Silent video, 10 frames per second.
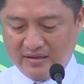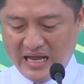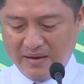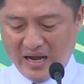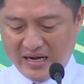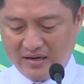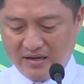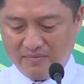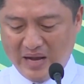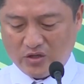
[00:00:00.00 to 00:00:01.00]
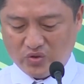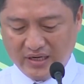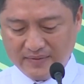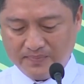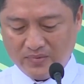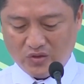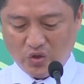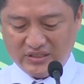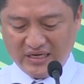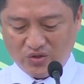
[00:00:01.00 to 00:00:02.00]
Thay mặt ban tổ chức,
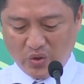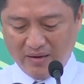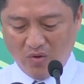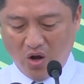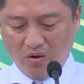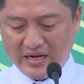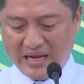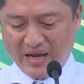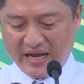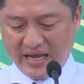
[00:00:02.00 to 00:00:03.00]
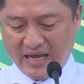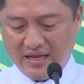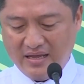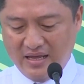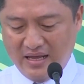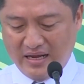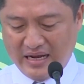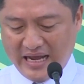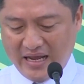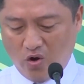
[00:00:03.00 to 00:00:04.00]
tôi xin tuyên bố khai mạc hè
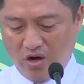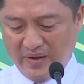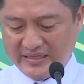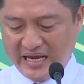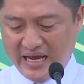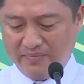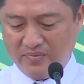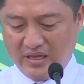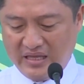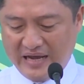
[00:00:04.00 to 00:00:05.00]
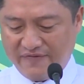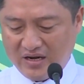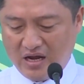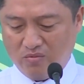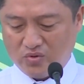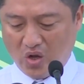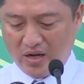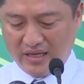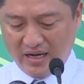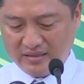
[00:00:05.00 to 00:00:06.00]
ngày Olympic trẻ em và phát động
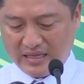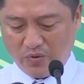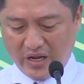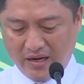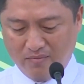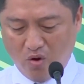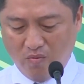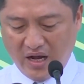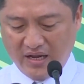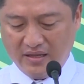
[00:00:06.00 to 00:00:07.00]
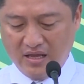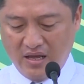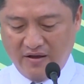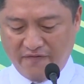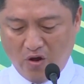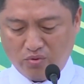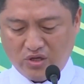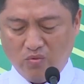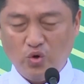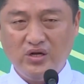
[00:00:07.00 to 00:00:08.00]
toàn dân tập luyện môn bơi phòng
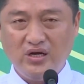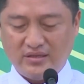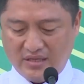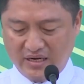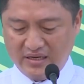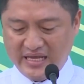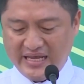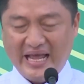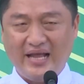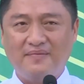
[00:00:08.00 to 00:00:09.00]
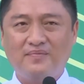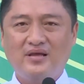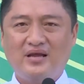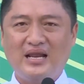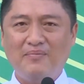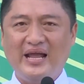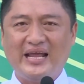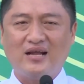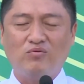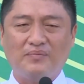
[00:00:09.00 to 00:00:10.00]
chống đuối nước tỉnh Kiên Giang năm hai
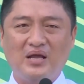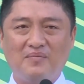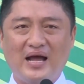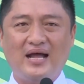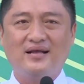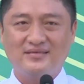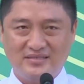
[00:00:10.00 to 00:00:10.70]
nghìn không trăm hai mươi ba.